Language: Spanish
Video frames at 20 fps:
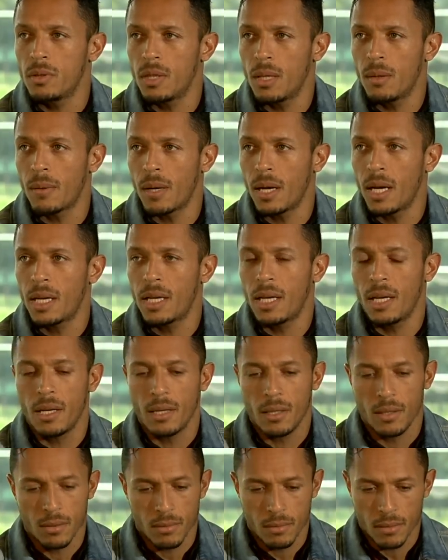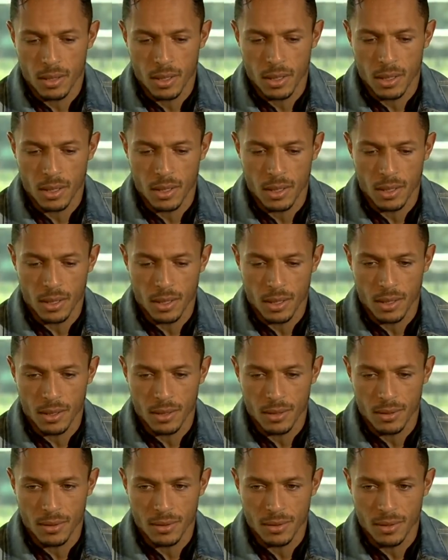La verdad que
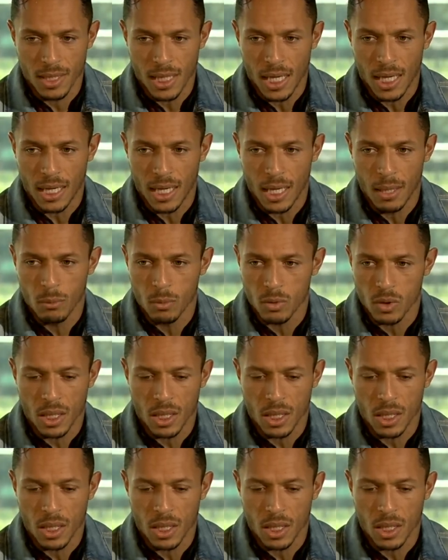eh, si la queremos